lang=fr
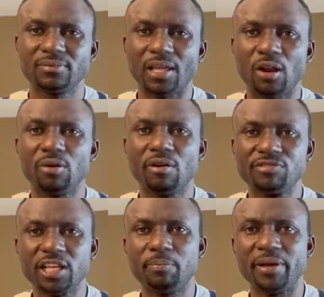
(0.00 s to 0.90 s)
Alors que
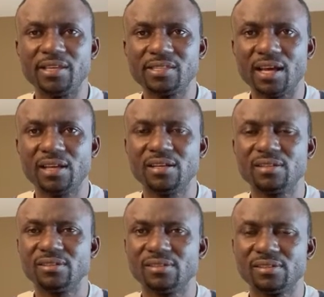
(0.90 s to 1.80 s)
vous êtes paysanne,
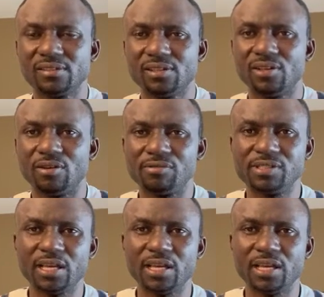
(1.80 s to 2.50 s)
vous